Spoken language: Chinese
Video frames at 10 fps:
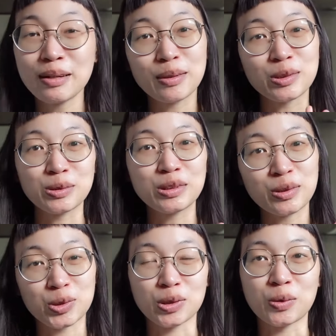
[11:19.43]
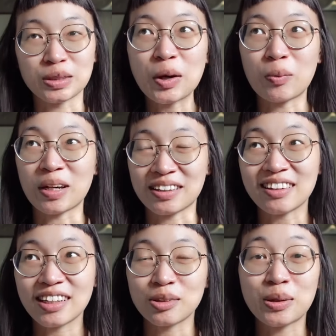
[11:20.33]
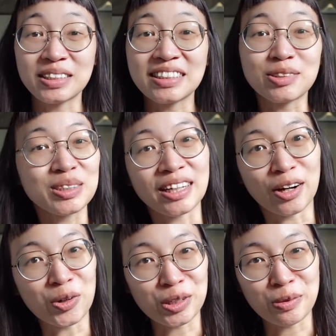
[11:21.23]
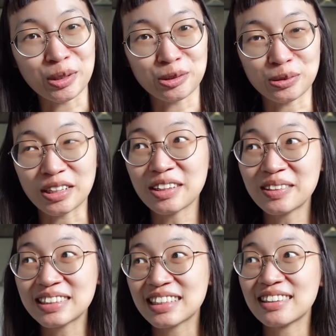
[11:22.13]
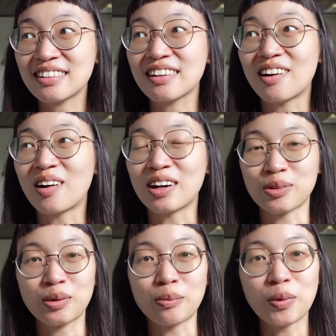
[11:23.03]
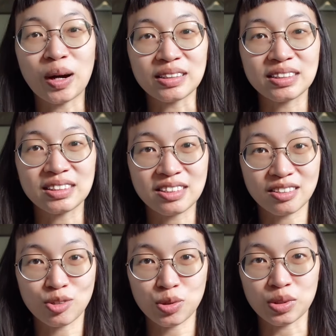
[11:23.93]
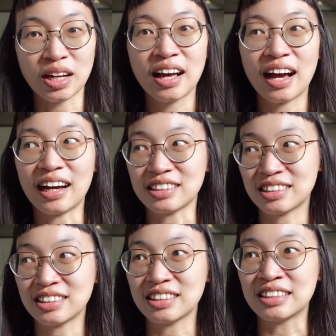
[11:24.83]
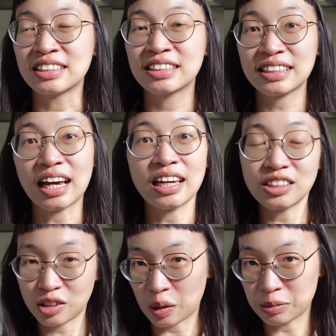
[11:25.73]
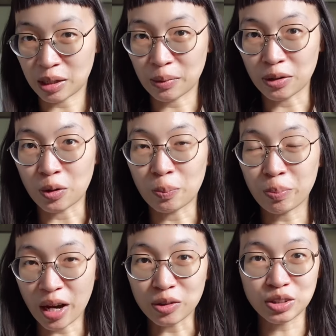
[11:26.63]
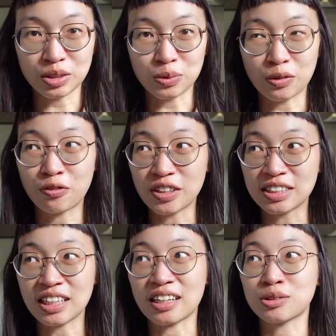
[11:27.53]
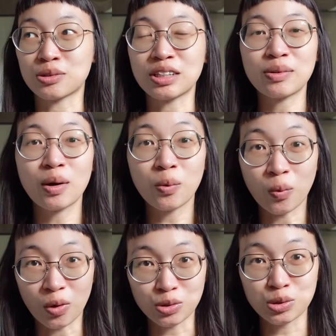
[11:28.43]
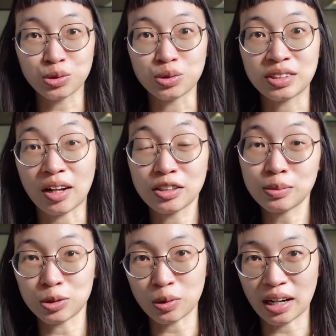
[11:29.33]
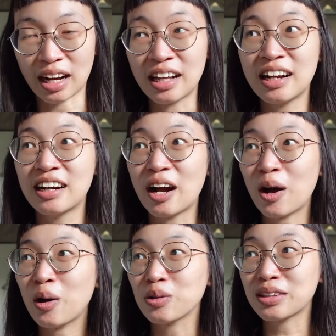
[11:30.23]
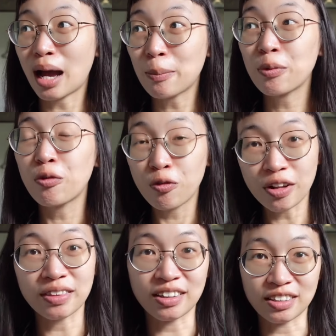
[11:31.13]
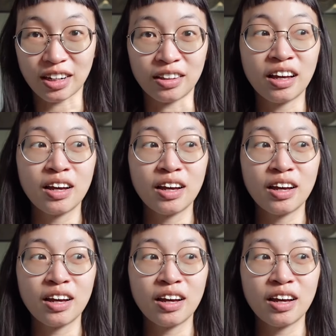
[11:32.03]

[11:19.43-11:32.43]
一本书是我觉得我在我频道上推荐的最成功的一本书诶，因为真的有很多人，不管是私讯还是在 Instagram 上面有标记我分享，说因为我去找了这本书来看，然后大部分的人。